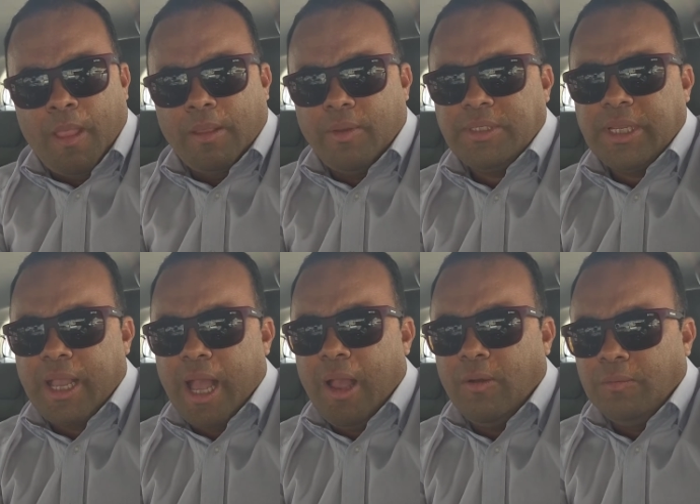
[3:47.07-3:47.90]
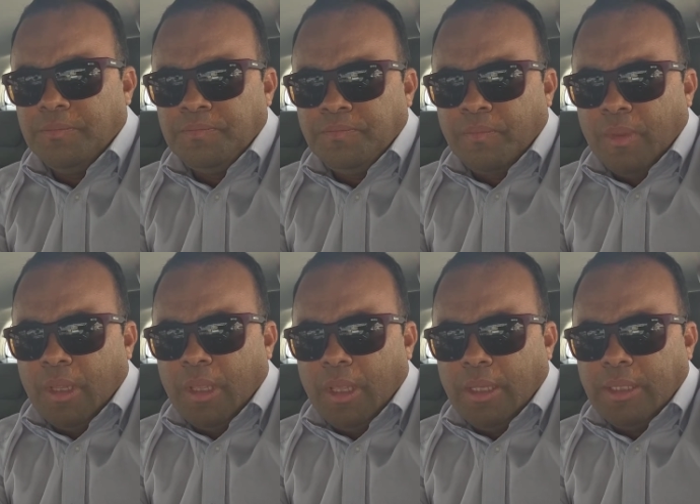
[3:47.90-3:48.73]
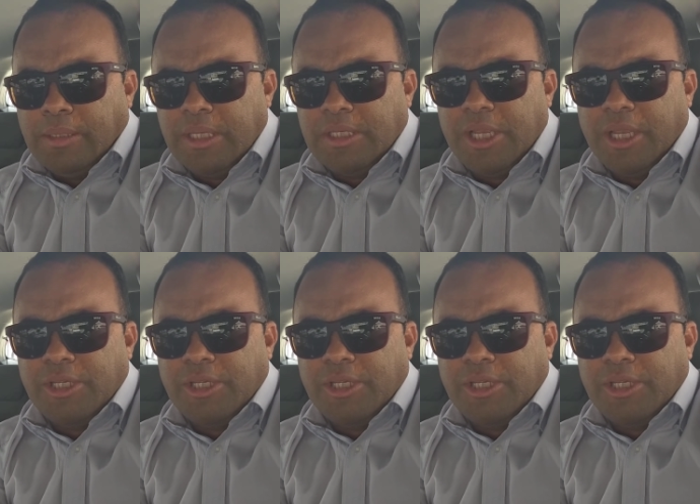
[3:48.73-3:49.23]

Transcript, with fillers: Então esse carro você